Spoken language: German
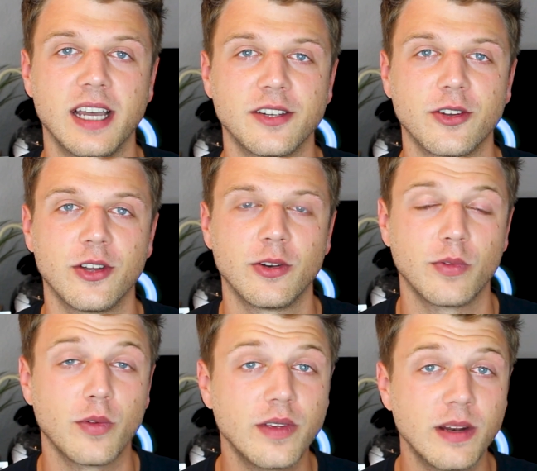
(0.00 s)
erreichen können
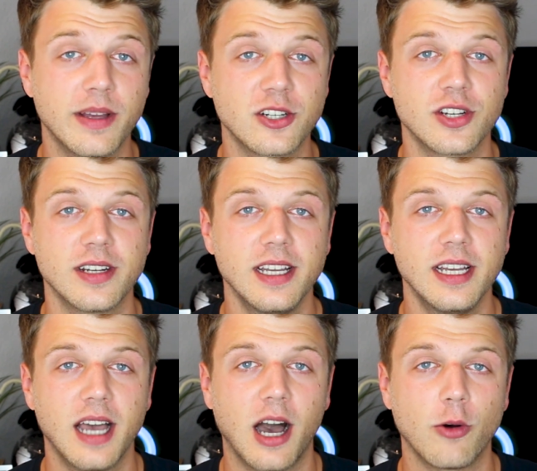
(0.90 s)
und für viele Menschen
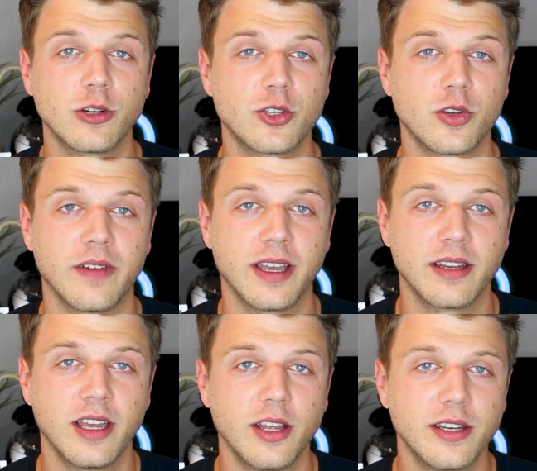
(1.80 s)
auch ein Stück
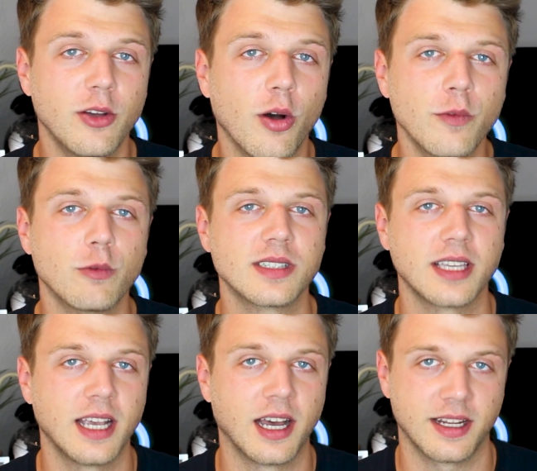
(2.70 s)
weit die
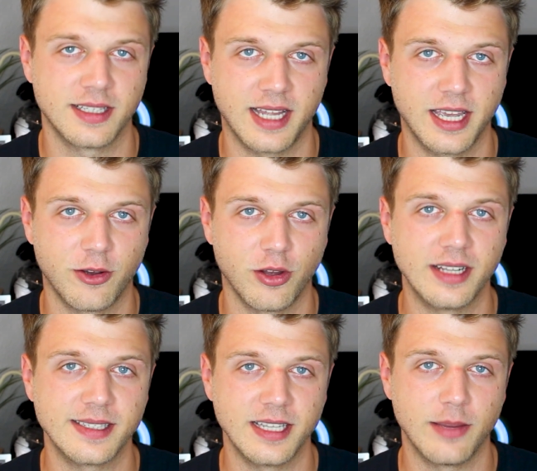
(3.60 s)
Hoffnungsträger dann sein können
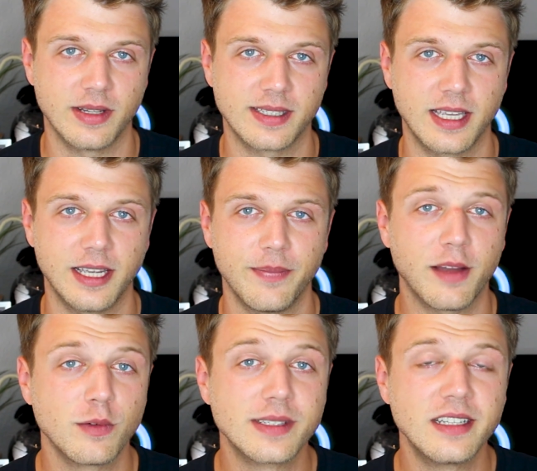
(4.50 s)
als DMSG.
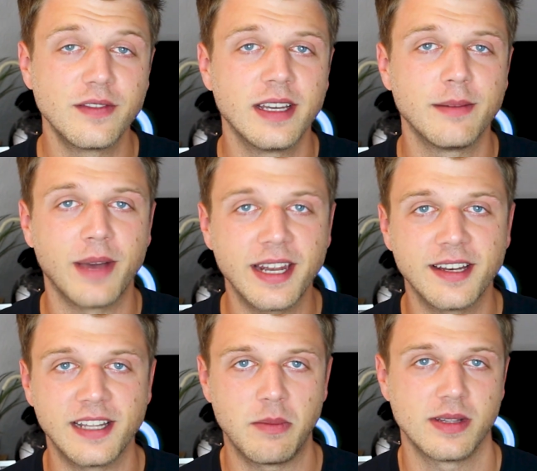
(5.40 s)
Dafür sind wir bei
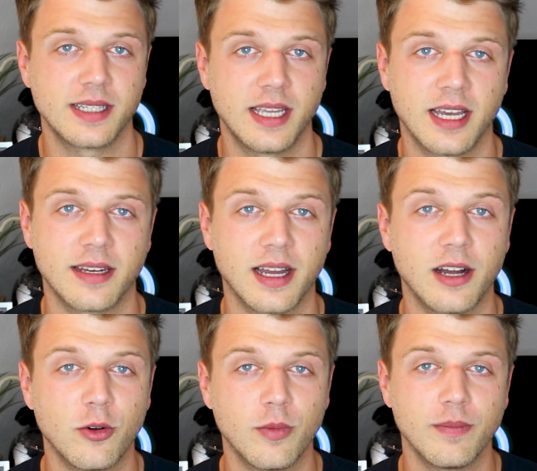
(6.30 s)
der DMSG ja da,
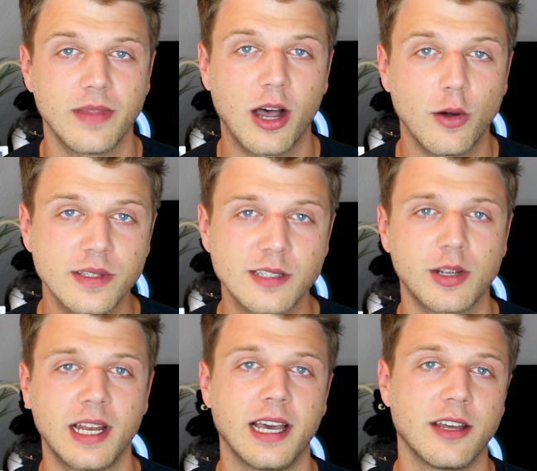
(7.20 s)
um
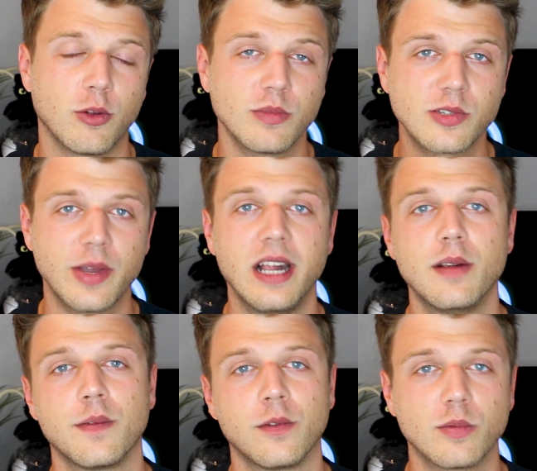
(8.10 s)
aufzuklären, um zu
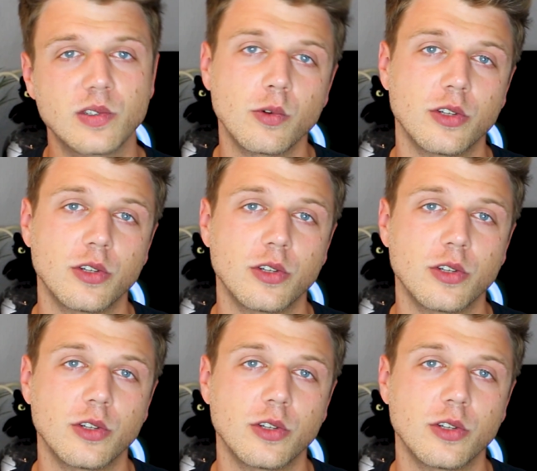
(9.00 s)
helfen, um zu